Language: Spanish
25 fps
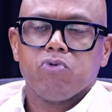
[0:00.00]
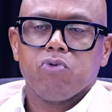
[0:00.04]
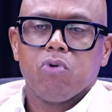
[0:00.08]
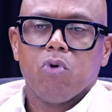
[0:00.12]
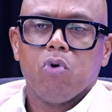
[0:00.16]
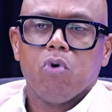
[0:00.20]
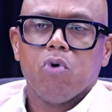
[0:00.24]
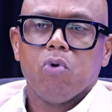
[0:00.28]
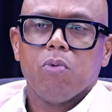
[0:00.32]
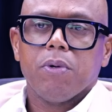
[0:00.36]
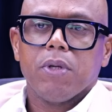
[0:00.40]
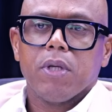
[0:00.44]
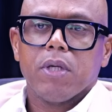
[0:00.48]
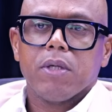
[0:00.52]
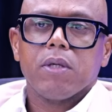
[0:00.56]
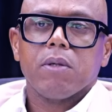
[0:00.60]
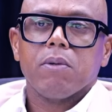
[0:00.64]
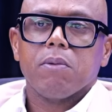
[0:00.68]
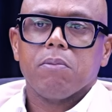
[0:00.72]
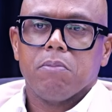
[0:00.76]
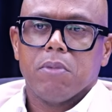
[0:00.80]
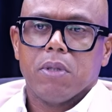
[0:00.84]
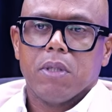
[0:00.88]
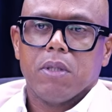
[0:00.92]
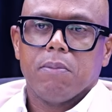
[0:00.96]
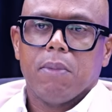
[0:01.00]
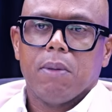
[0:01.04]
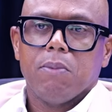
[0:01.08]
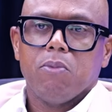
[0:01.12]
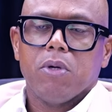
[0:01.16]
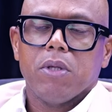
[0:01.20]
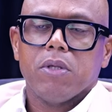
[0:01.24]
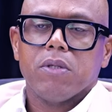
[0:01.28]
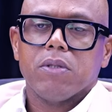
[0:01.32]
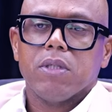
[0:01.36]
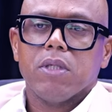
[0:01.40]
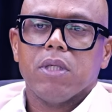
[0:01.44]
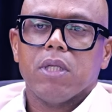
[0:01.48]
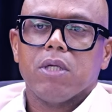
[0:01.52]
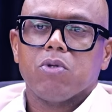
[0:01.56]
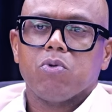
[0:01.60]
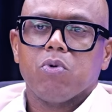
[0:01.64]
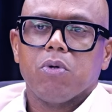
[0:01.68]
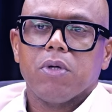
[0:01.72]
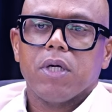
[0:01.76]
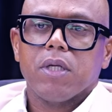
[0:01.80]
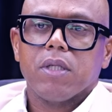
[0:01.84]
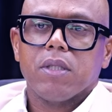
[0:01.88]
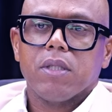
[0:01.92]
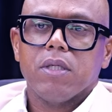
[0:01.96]
jóvenes, eh, vamos a decir,
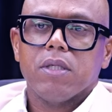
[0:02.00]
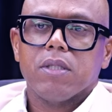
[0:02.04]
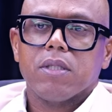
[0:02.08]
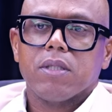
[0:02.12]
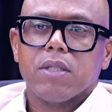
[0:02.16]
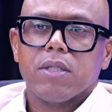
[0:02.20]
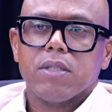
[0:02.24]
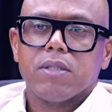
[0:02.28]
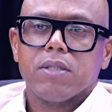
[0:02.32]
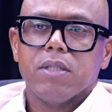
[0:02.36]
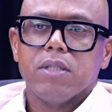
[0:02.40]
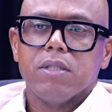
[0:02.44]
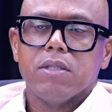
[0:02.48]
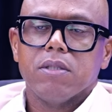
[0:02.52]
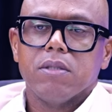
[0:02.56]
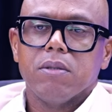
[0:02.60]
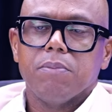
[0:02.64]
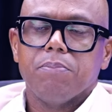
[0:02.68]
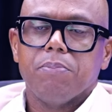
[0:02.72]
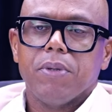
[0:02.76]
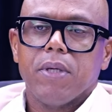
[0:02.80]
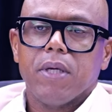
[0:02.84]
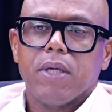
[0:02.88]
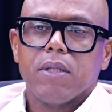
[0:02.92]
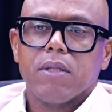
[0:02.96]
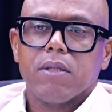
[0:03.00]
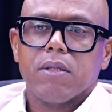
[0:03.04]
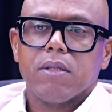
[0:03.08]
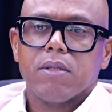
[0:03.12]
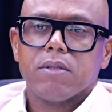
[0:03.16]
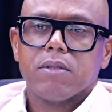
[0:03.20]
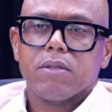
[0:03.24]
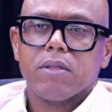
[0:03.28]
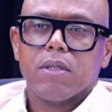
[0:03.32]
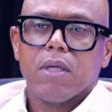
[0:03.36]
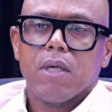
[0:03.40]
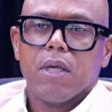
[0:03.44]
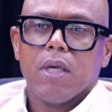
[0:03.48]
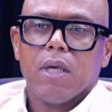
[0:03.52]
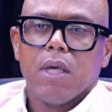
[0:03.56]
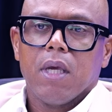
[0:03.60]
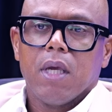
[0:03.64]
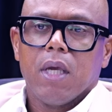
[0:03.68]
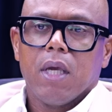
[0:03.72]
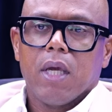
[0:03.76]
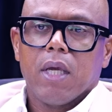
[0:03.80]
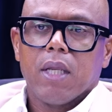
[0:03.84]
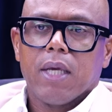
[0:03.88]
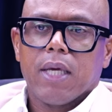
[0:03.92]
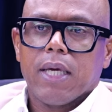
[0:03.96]
estos artistas incipientes
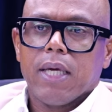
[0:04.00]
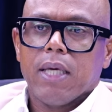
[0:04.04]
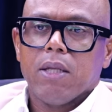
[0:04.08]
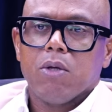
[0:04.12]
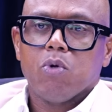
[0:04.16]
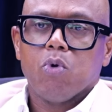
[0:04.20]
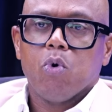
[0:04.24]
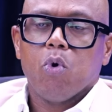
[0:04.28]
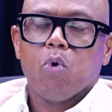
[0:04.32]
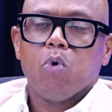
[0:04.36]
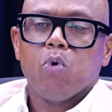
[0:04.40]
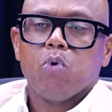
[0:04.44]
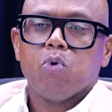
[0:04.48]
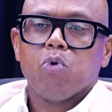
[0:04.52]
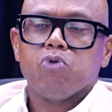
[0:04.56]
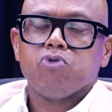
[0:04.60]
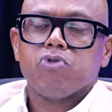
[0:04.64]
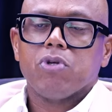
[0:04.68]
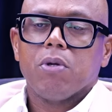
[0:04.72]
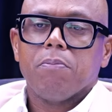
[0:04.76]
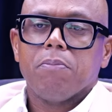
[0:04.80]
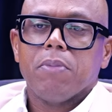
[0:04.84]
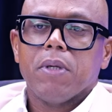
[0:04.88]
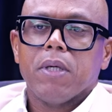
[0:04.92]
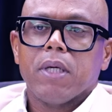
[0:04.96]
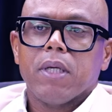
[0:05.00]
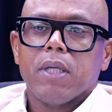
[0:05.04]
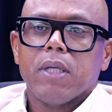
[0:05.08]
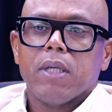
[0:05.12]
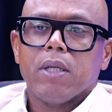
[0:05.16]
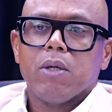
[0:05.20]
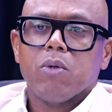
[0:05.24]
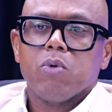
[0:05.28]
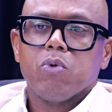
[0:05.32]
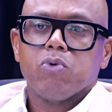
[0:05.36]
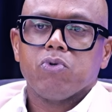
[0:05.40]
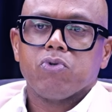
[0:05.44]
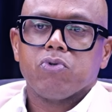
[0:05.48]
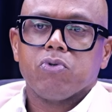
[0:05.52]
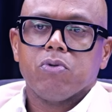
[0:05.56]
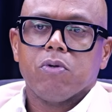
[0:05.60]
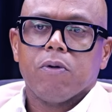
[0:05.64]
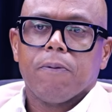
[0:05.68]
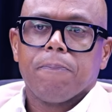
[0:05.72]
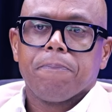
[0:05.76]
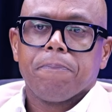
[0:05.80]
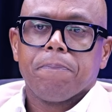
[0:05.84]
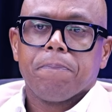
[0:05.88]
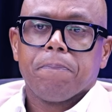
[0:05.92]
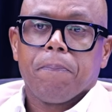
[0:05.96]
que no conocen bien el
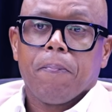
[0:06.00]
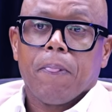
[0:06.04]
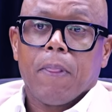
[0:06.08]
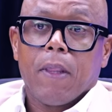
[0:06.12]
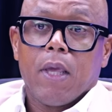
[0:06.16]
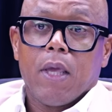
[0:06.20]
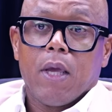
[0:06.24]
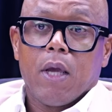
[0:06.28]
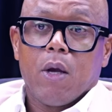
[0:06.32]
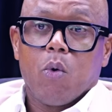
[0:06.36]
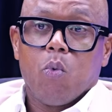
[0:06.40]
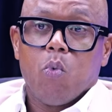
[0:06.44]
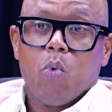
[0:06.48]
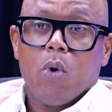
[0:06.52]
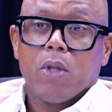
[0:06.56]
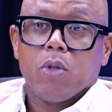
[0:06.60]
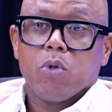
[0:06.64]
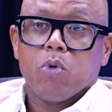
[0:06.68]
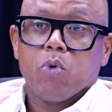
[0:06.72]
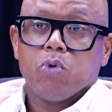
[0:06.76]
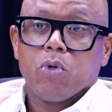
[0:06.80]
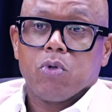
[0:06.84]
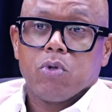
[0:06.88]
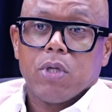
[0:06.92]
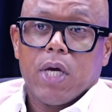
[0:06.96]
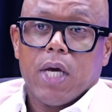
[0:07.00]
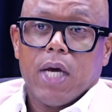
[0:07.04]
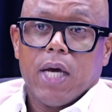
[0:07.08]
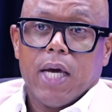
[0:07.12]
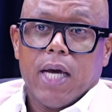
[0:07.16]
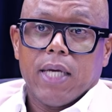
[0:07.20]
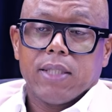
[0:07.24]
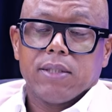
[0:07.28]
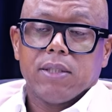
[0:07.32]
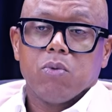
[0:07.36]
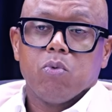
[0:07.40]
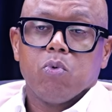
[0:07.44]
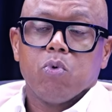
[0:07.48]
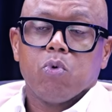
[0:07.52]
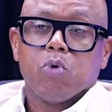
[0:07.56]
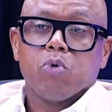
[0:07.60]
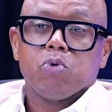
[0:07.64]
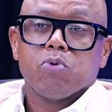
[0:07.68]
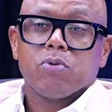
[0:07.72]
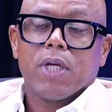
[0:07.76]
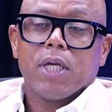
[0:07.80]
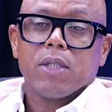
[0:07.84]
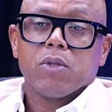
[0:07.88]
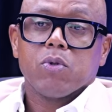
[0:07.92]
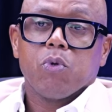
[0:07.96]
negocio, cuando hacen un
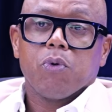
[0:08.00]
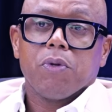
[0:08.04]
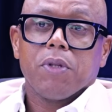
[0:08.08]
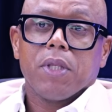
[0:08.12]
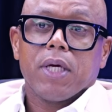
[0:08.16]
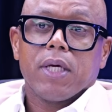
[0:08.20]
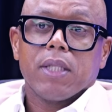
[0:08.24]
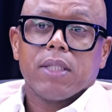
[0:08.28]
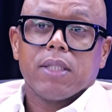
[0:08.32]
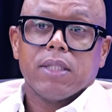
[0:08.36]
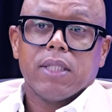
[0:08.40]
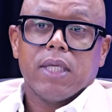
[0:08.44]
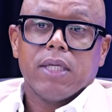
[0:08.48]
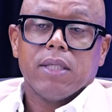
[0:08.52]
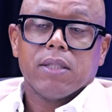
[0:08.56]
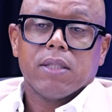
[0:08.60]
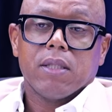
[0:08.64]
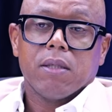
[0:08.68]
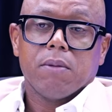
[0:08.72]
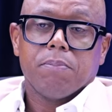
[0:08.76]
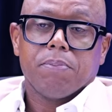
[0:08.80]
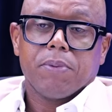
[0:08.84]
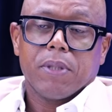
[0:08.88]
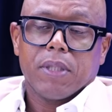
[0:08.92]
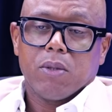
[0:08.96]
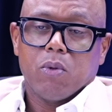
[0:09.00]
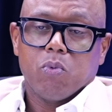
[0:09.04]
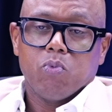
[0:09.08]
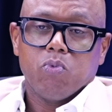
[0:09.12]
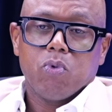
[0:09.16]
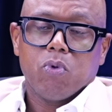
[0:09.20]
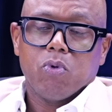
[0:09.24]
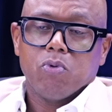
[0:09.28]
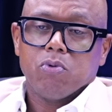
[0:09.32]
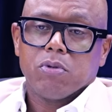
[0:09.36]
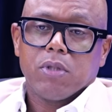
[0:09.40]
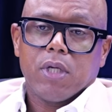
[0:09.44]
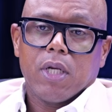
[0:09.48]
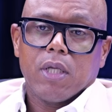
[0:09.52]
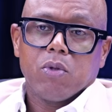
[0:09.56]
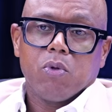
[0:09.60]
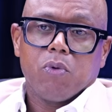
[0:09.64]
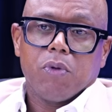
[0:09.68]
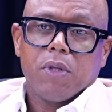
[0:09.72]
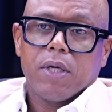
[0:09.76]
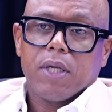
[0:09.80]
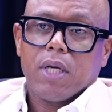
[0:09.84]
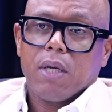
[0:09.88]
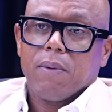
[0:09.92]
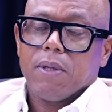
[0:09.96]
contrato de, un contrato
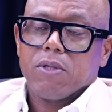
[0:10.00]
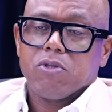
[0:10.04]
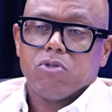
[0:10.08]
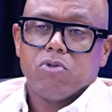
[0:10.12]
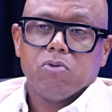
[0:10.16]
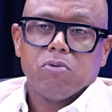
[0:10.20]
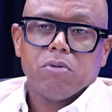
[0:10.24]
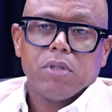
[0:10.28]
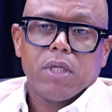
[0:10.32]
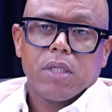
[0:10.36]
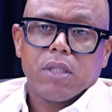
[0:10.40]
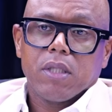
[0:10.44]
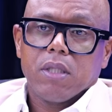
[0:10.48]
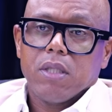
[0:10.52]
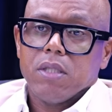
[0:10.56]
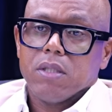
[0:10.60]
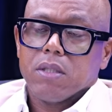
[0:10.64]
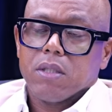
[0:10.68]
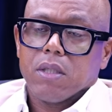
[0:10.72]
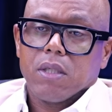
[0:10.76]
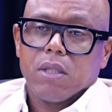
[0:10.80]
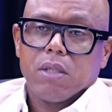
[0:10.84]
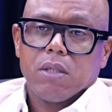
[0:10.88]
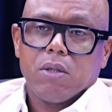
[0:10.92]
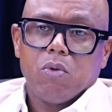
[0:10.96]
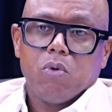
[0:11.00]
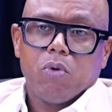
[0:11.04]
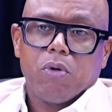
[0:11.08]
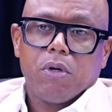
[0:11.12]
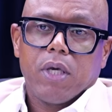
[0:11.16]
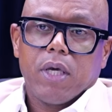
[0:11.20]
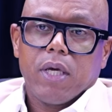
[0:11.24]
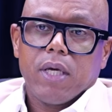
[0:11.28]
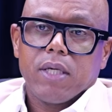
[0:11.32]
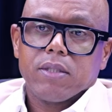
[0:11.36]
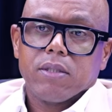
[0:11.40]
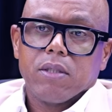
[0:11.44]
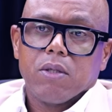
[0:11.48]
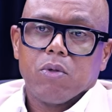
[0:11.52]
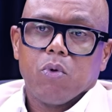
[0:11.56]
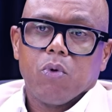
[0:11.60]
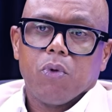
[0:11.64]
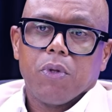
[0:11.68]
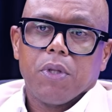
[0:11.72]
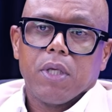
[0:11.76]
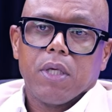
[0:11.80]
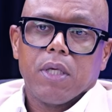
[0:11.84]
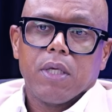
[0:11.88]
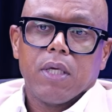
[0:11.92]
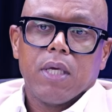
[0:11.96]
de grabación de artista, que es lo que hacen, o
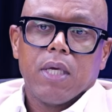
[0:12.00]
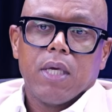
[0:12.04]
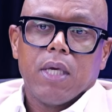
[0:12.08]
de